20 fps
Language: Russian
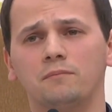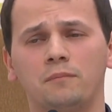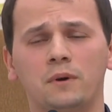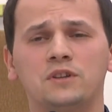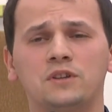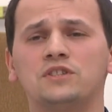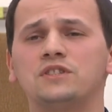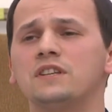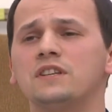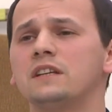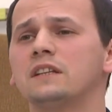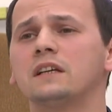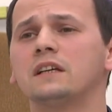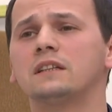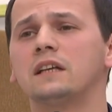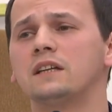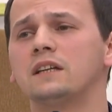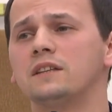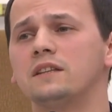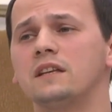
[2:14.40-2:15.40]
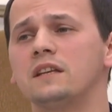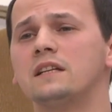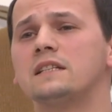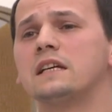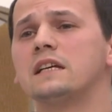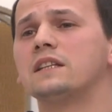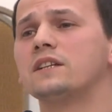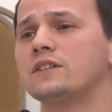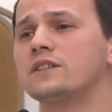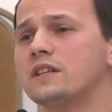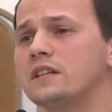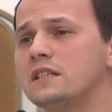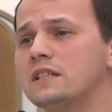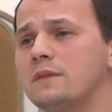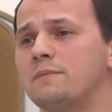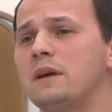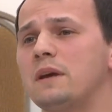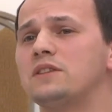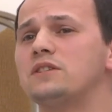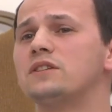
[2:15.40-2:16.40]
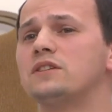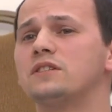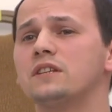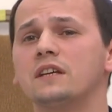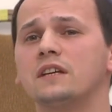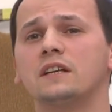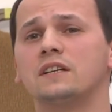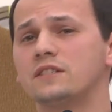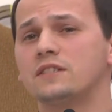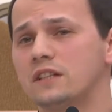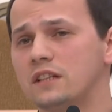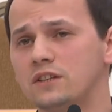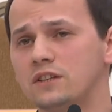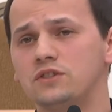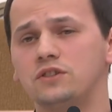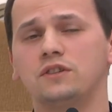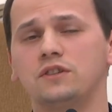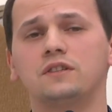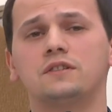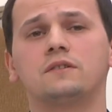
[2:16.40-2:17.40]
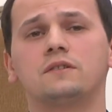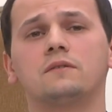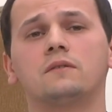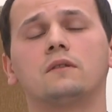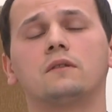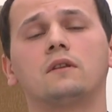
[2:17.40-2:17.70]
почти иногда нельзя даже и заметить, и различить.